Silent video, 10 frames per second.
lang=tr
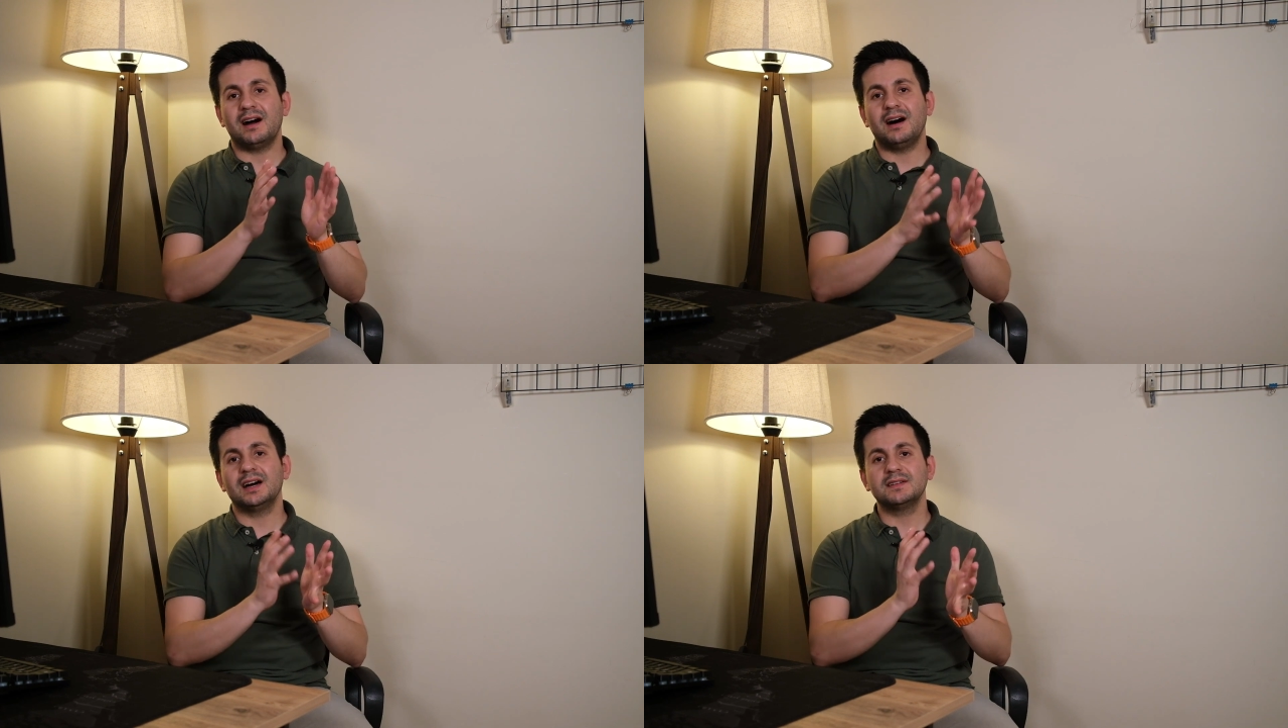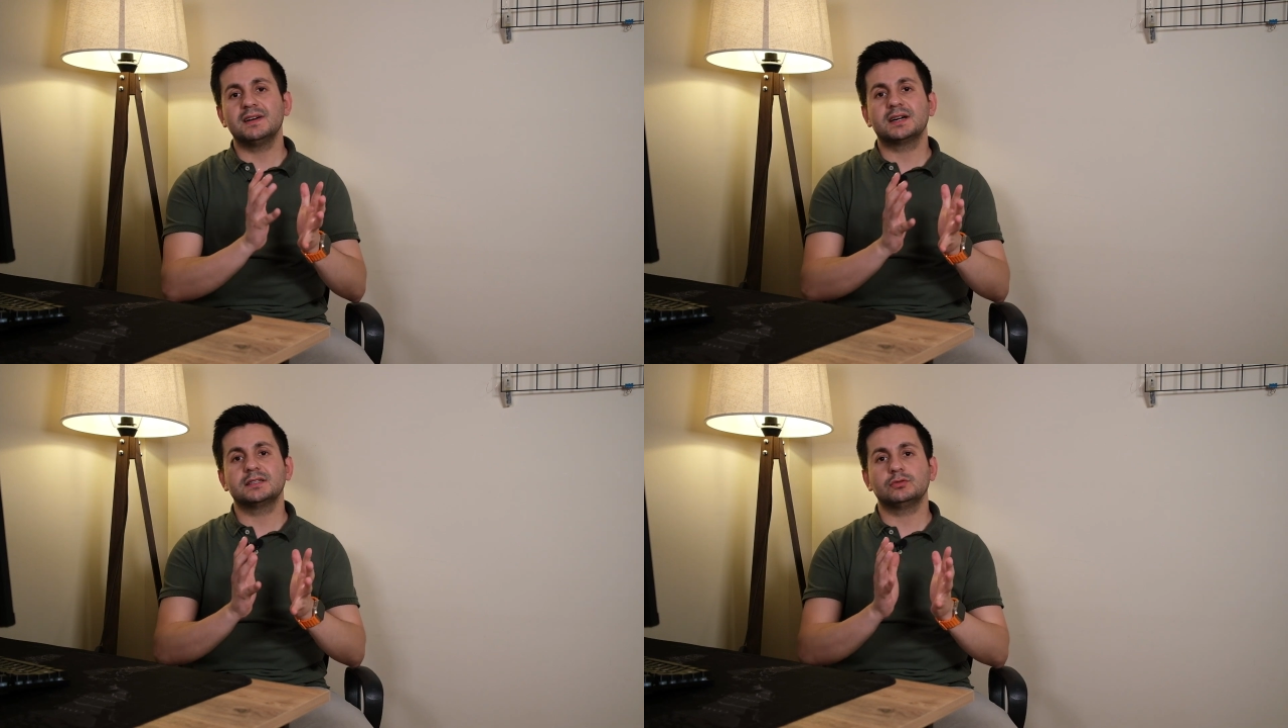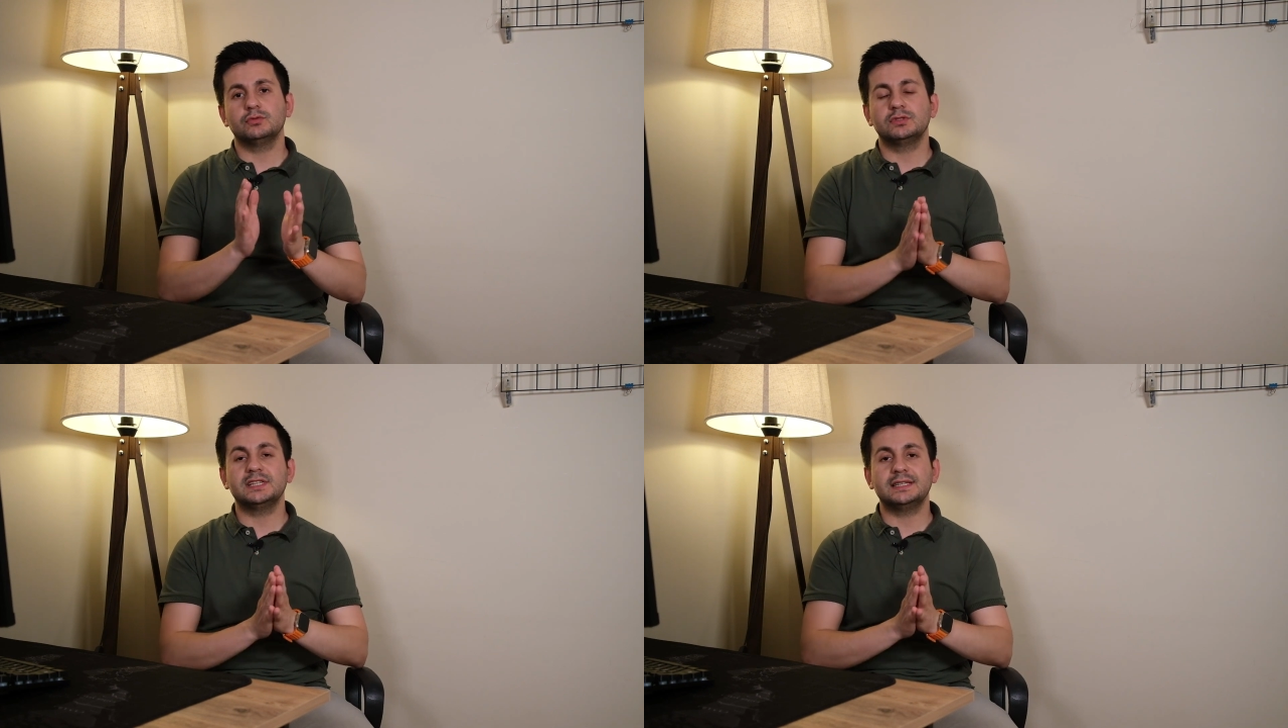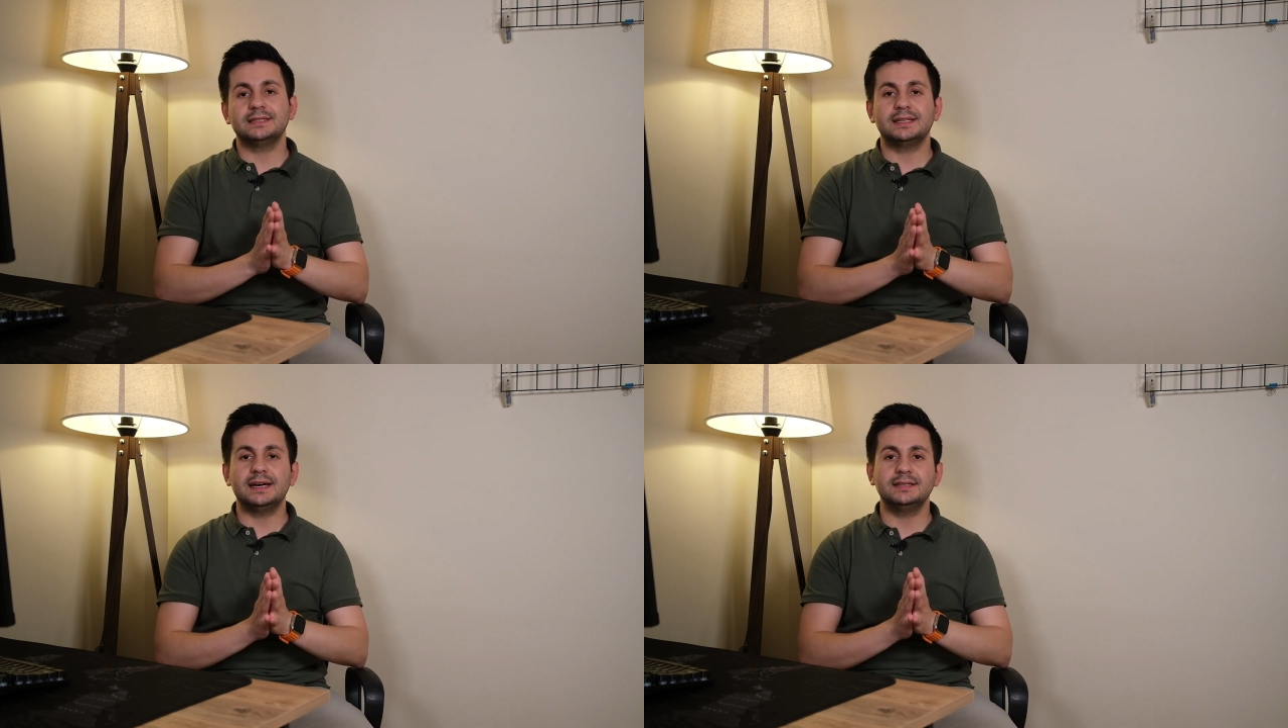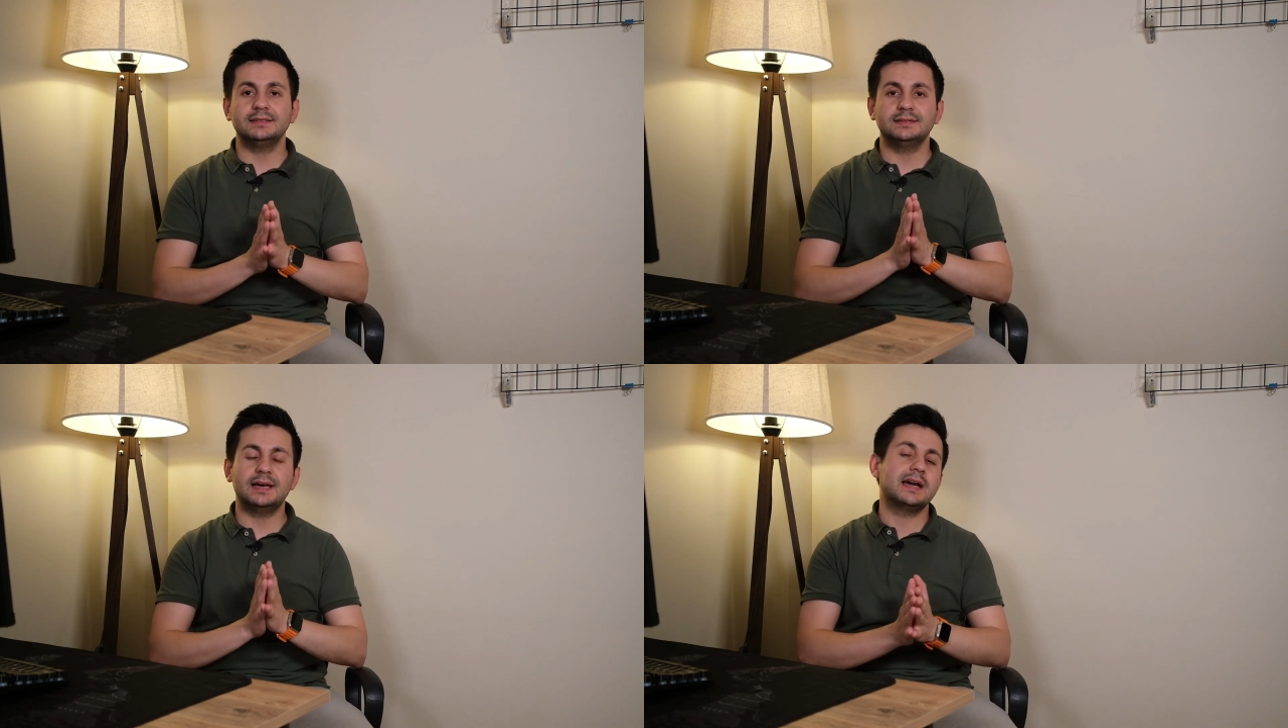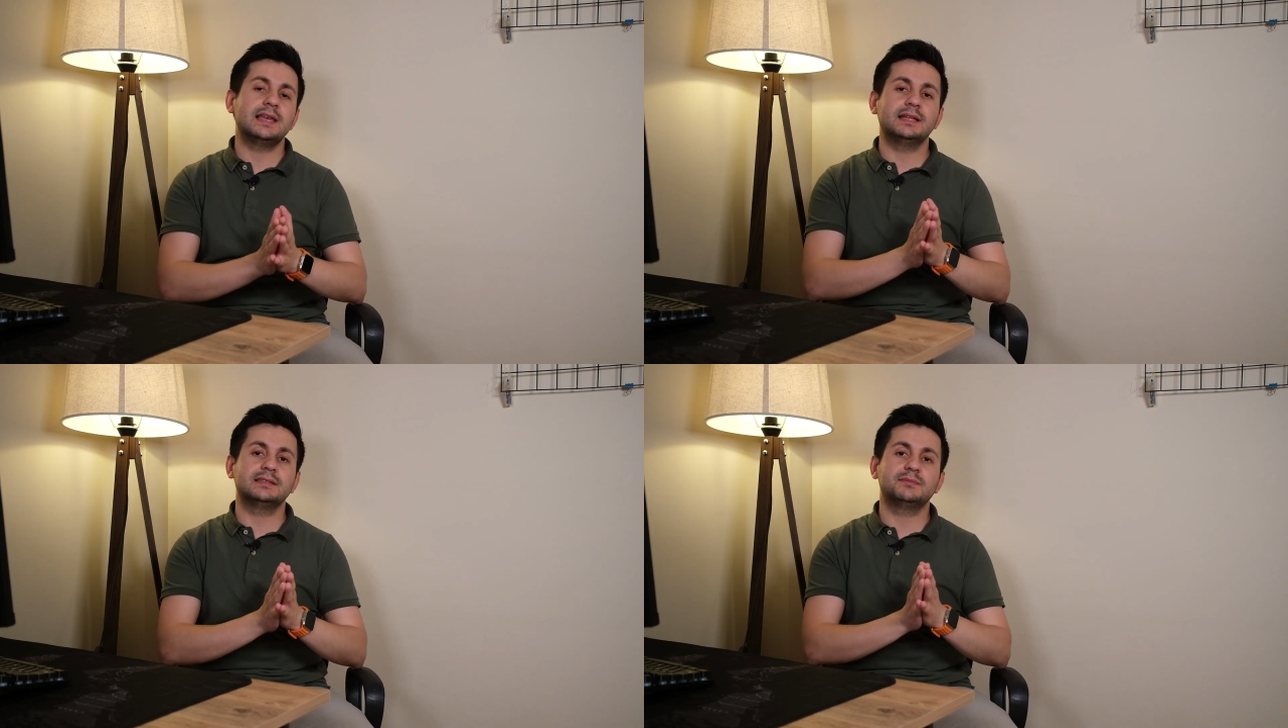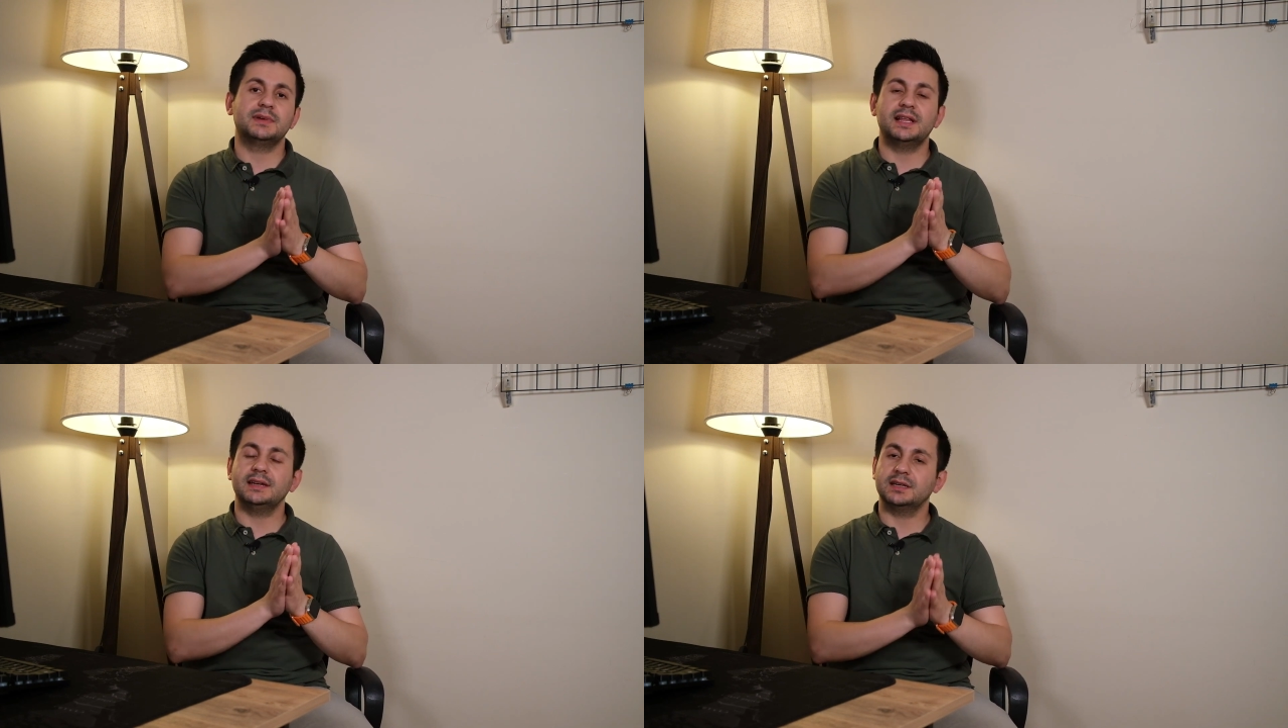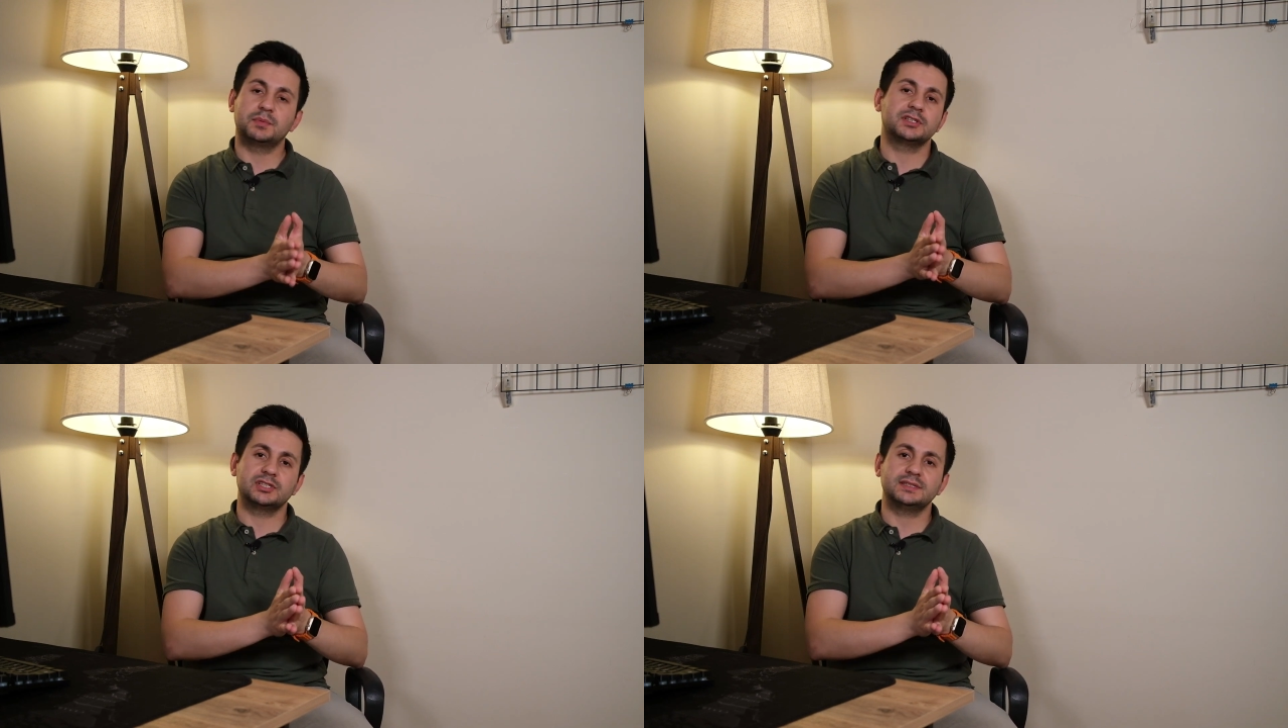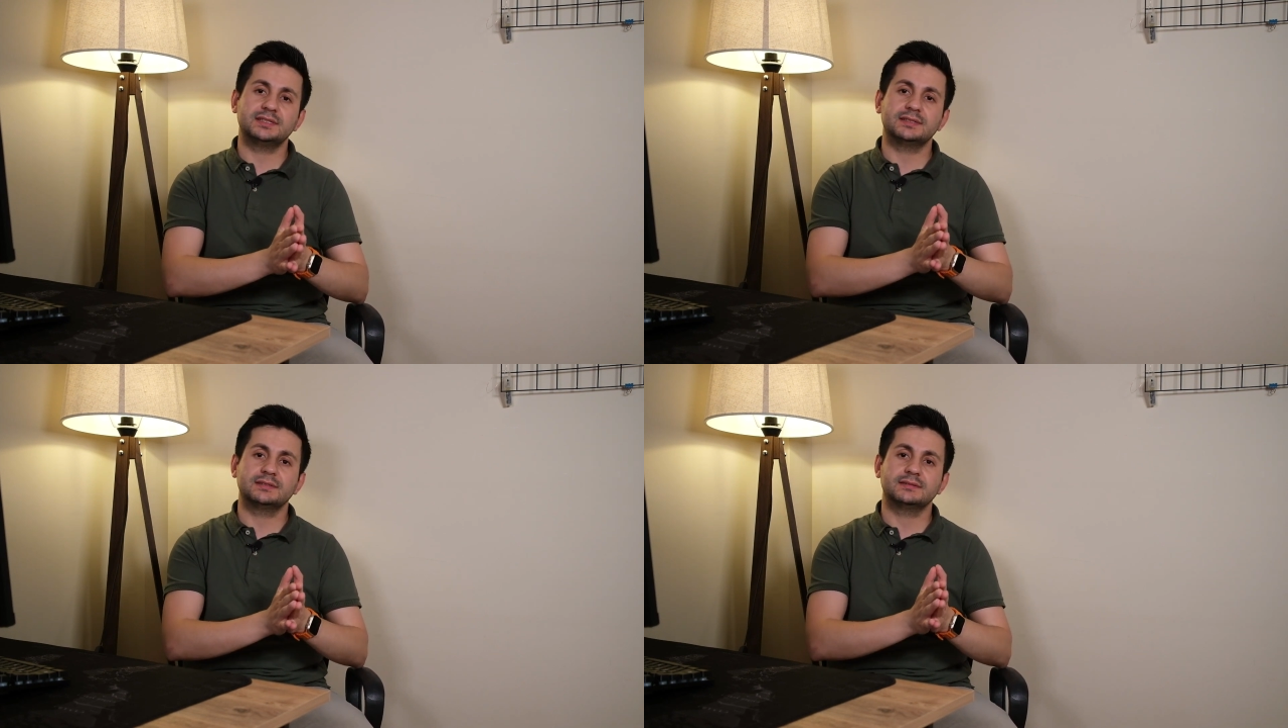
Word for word: ağrı vakası üzerinden değerlendirmeler yapacağız.